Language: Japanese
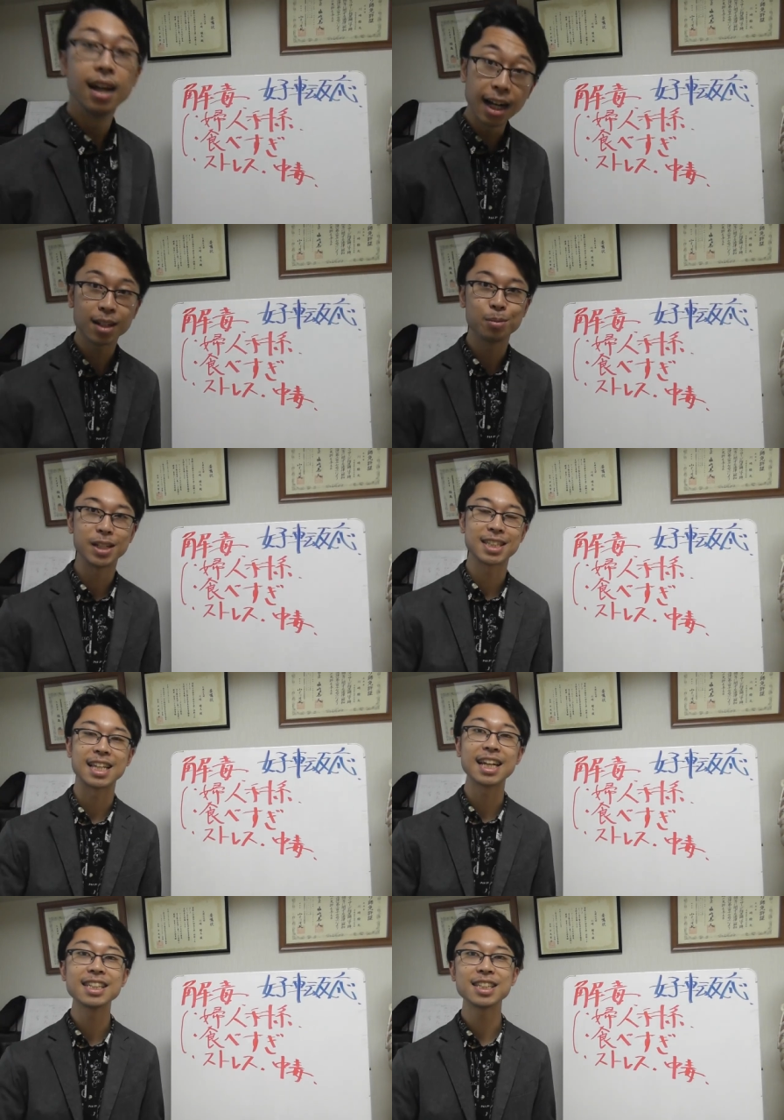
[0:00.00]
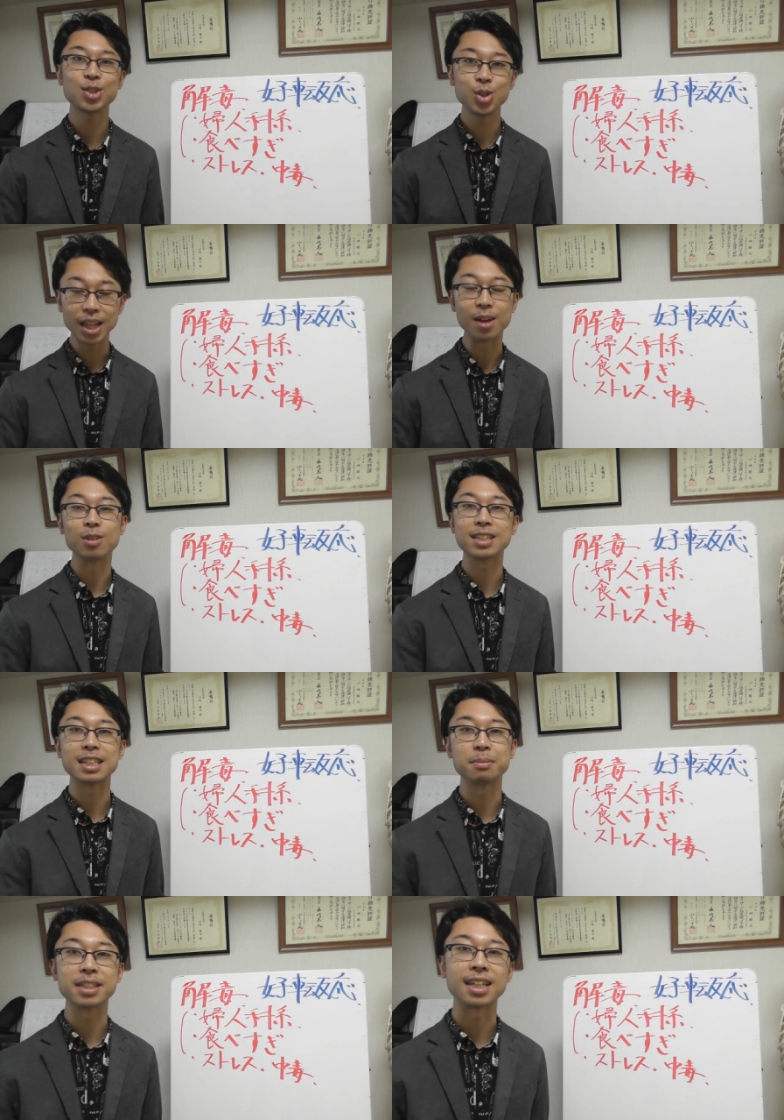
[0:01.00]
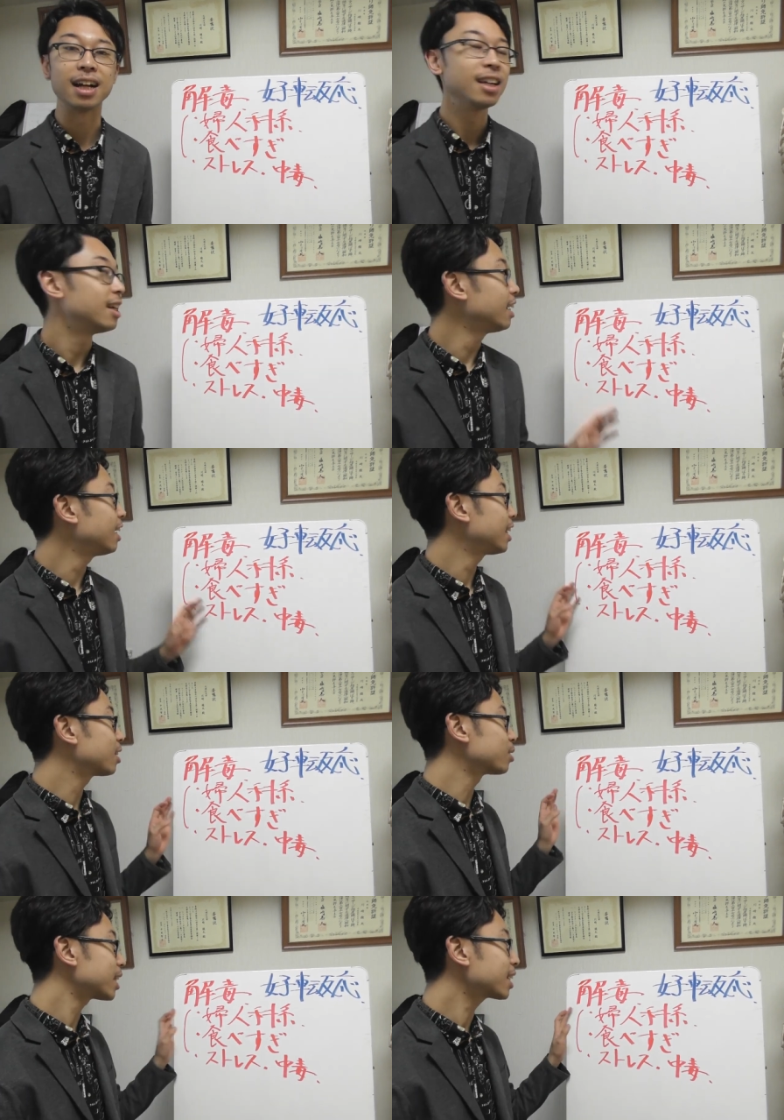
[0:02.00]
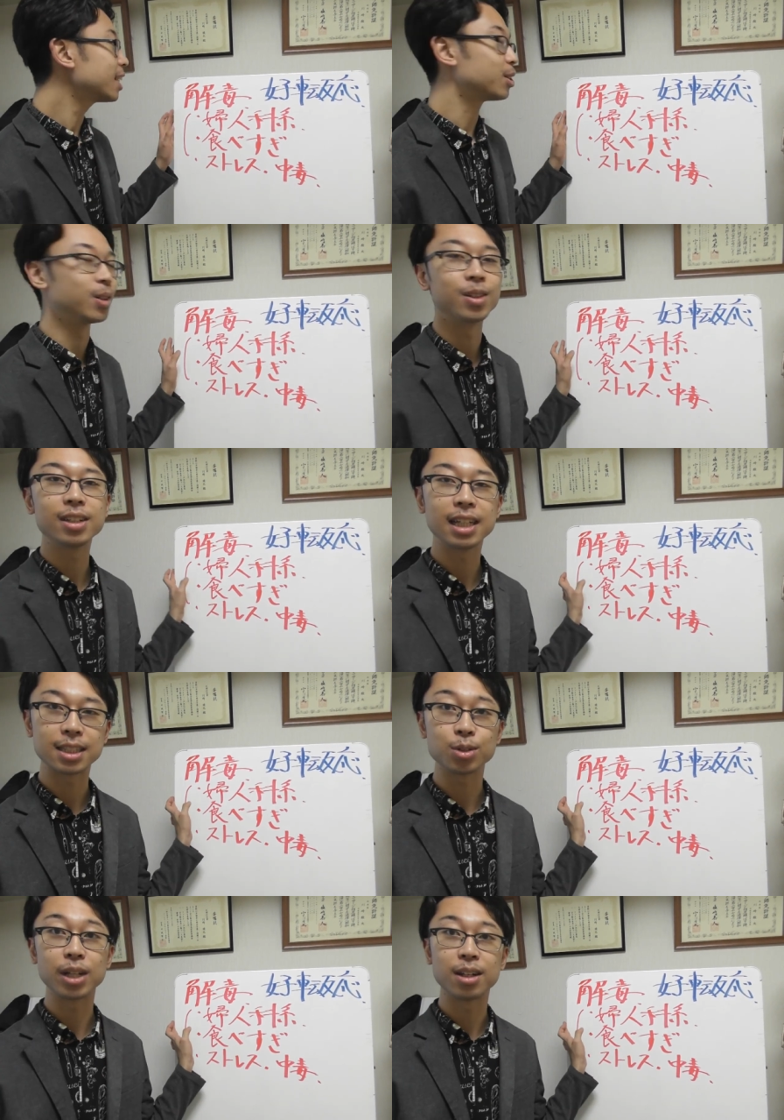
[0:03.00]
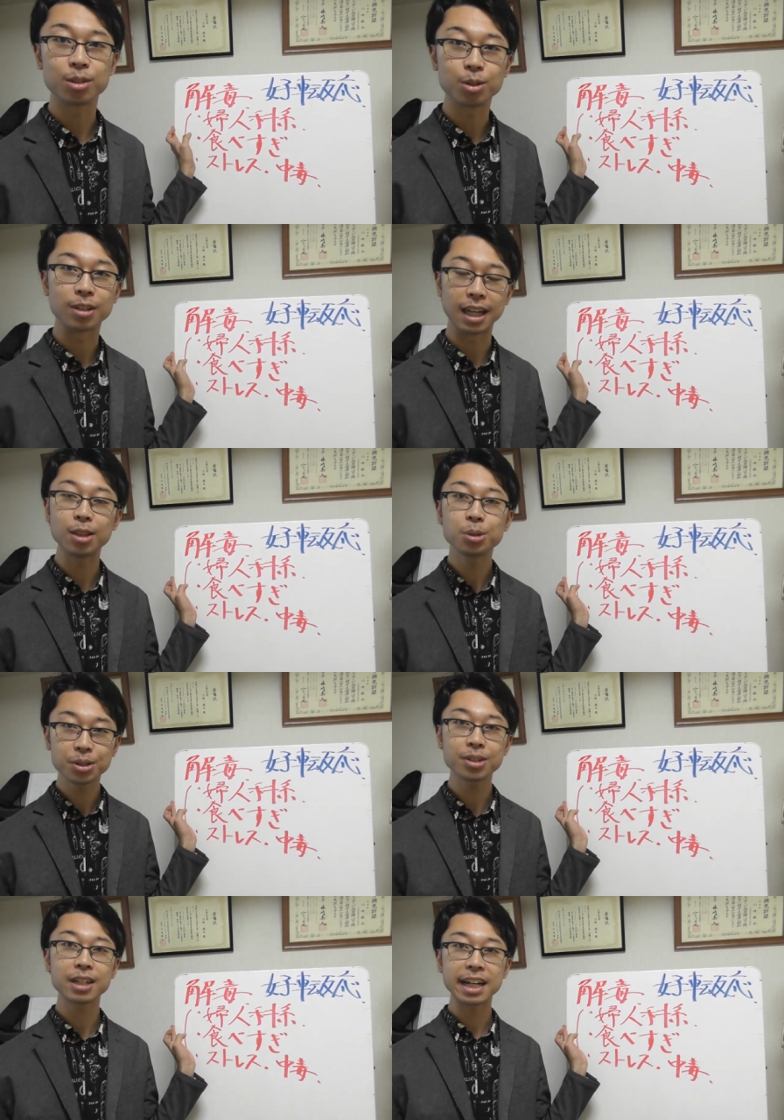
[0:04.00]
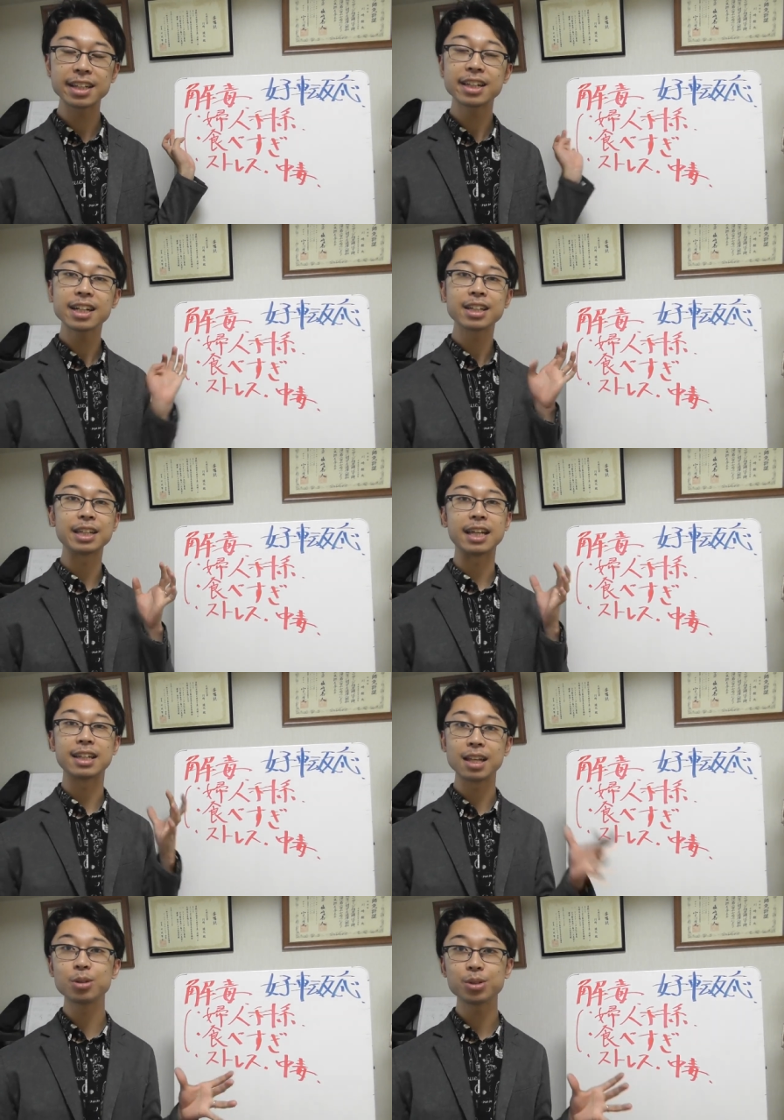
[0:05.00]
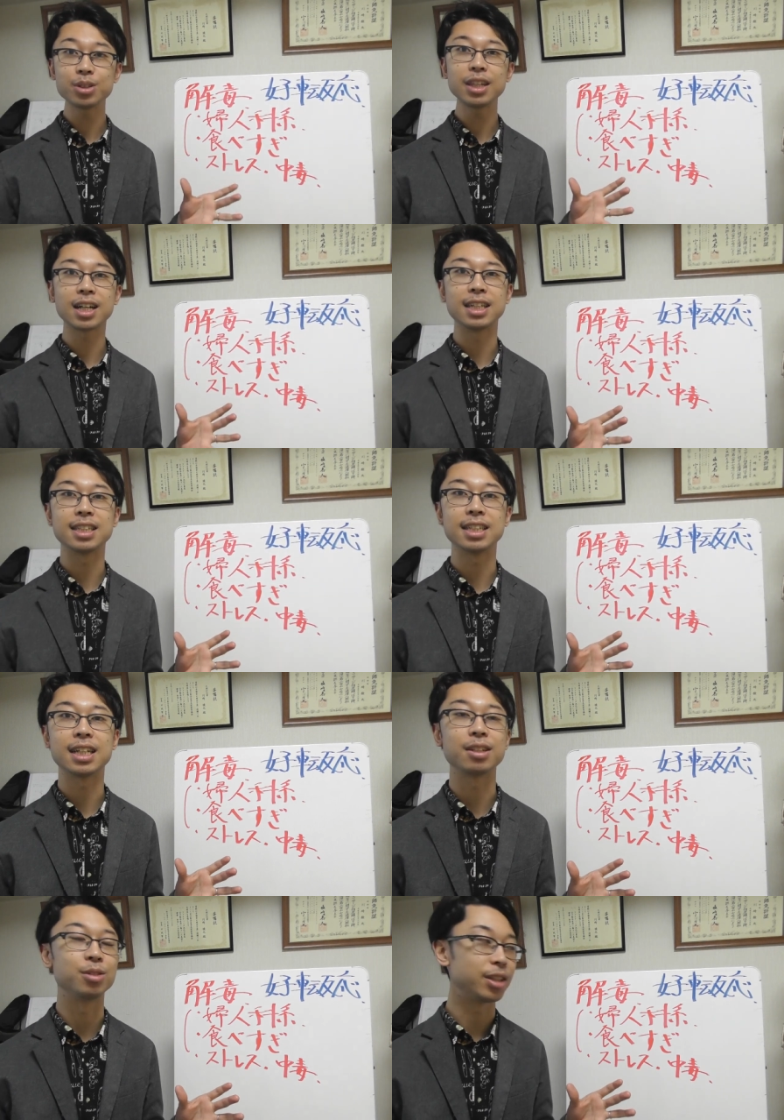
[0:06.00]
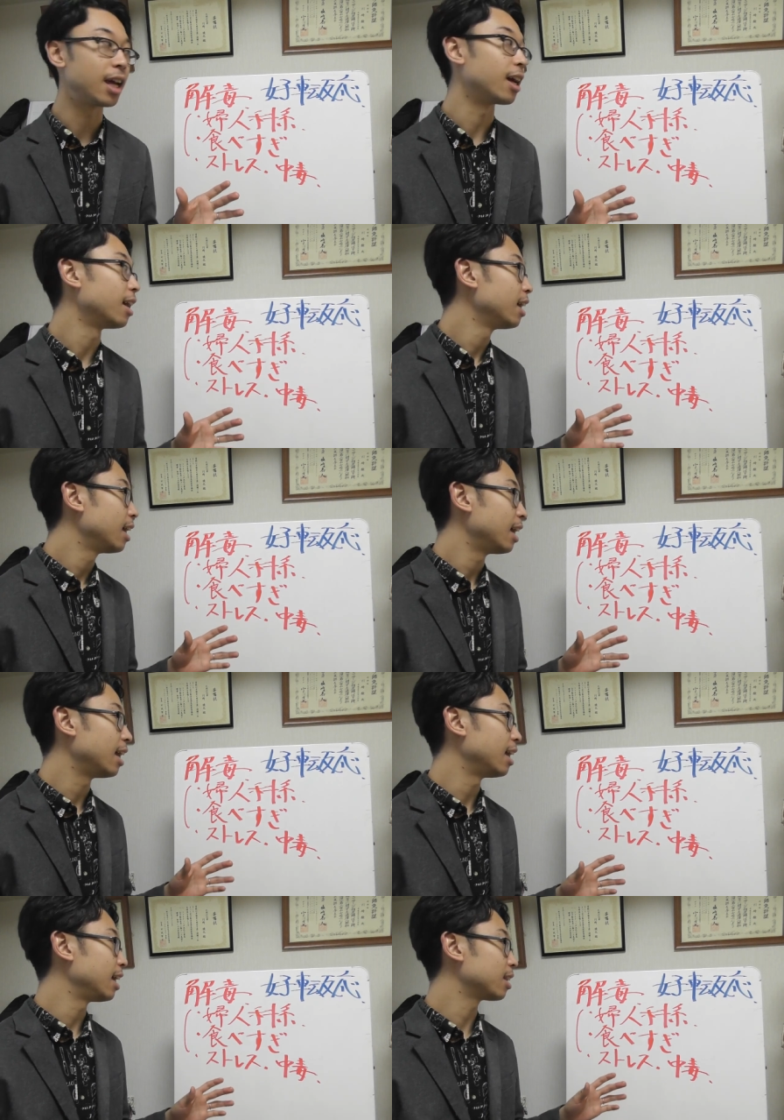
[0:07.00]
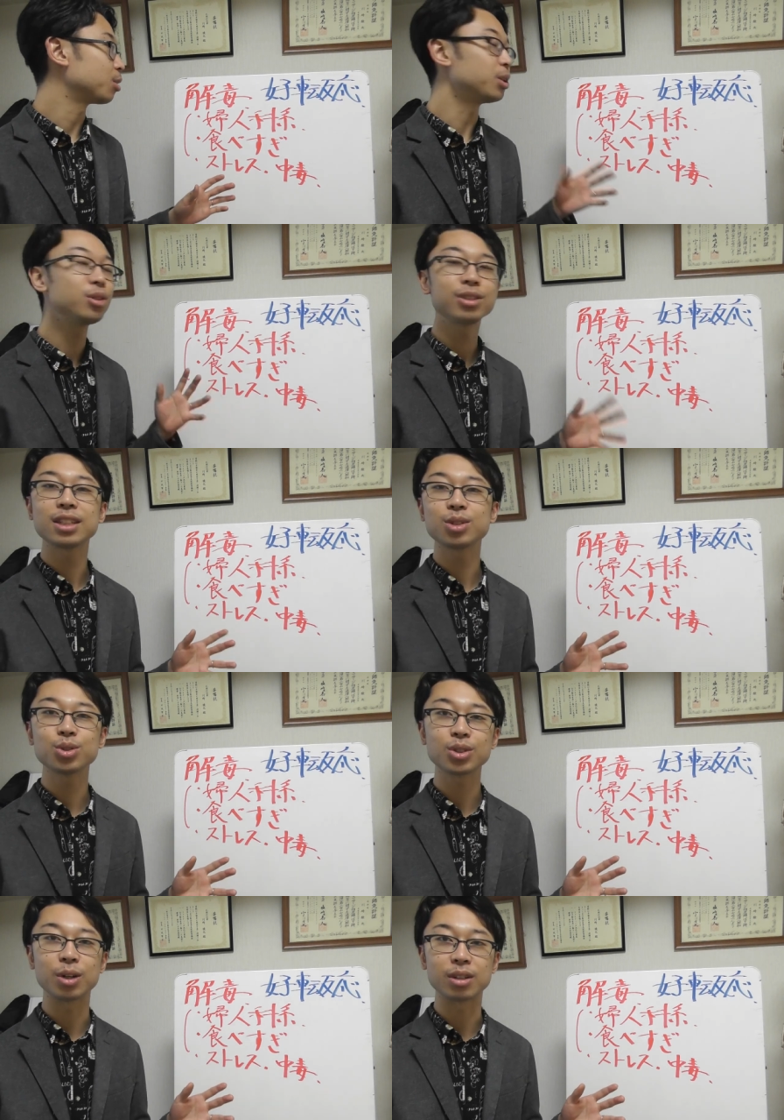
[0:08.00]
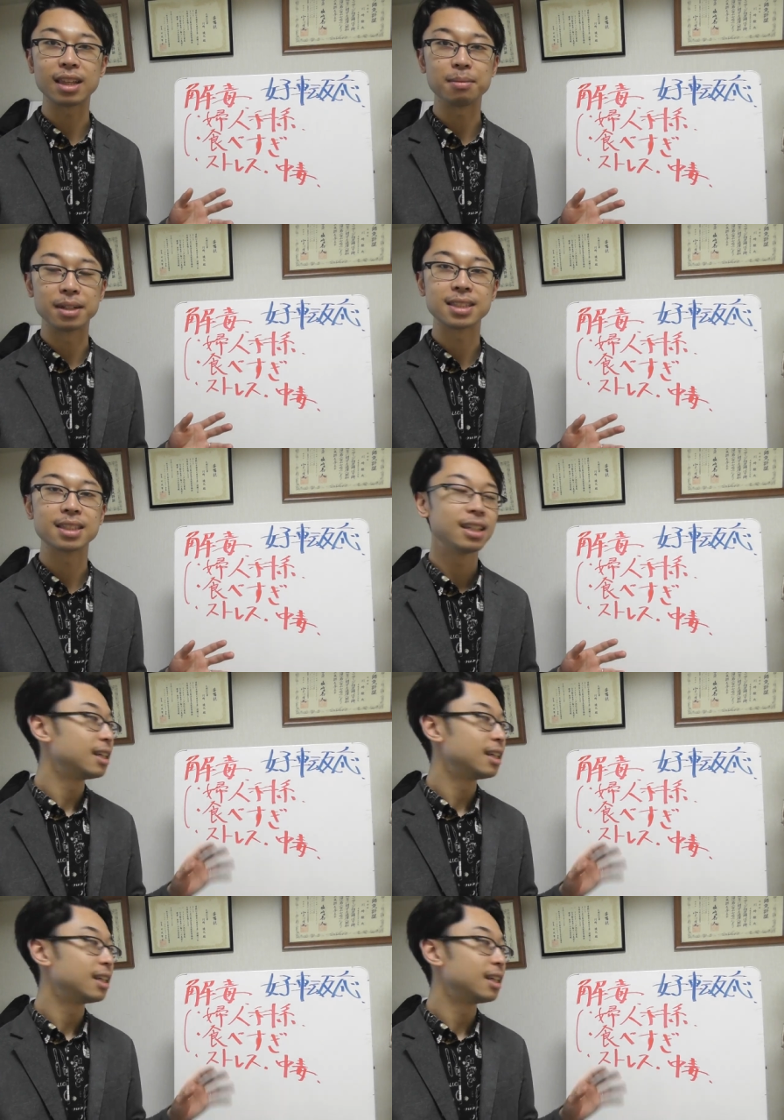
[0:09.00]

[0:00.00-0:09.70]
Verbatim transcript: はい、ごめんなさい、大事な注意点を忘れてました。えっとさっきのやつをやると解毒、体の中で解毒っていう感じになるので、えっといろんな症状が起きてきます。